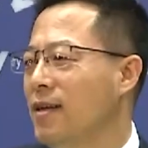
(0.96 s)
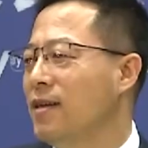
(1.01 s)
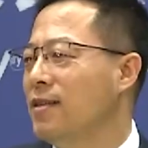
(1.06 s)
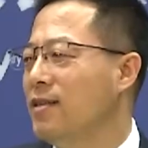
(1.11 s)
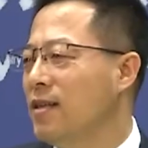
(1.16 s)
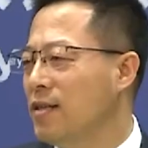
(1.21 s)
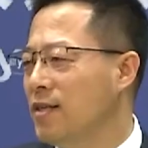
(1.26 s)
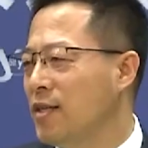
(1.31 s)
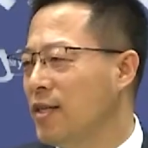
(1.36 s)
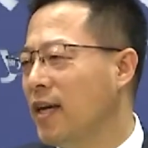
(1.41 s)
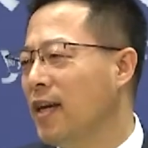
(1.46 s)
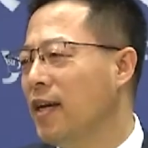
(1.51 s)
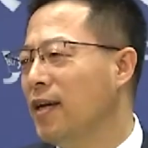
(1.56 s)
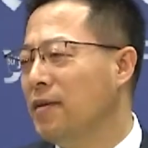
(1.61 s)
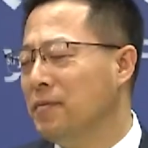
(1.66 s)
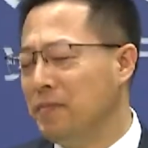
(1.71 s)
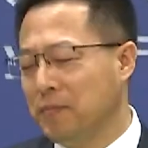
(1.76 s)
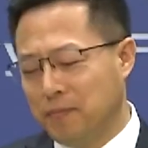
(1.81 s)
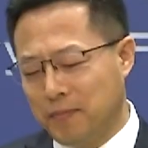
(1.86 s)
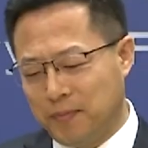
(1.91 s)
这几
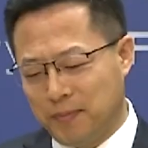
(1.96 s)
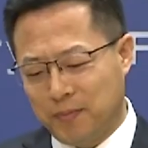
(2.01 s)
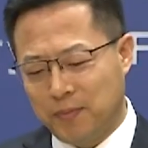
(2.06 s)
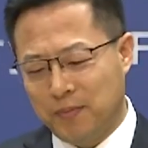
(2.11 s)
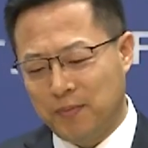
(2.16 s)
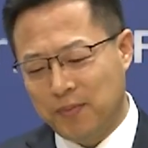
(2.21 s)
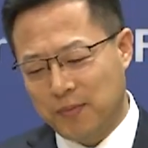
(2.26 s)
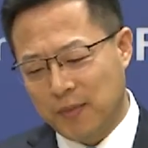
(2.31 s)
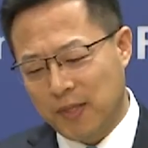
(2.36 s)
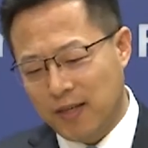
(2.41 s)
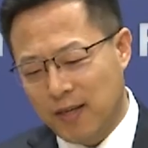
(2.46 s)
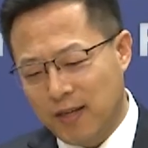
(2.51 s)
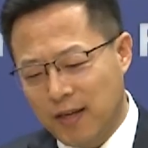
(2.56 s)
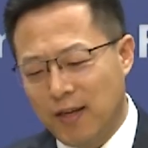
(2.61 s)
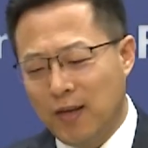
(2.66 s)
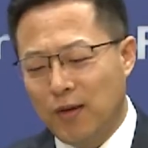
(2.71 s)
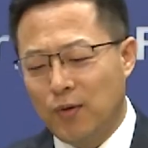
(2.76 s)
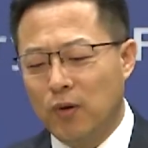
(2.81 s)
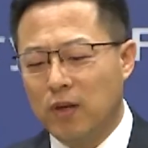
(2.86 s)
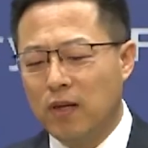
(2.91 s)
天，
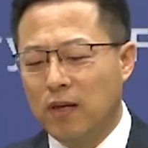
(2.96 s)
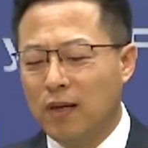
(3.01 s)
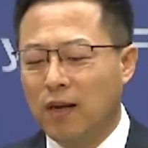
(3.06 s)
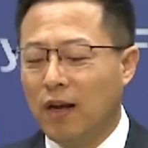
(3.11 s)
我的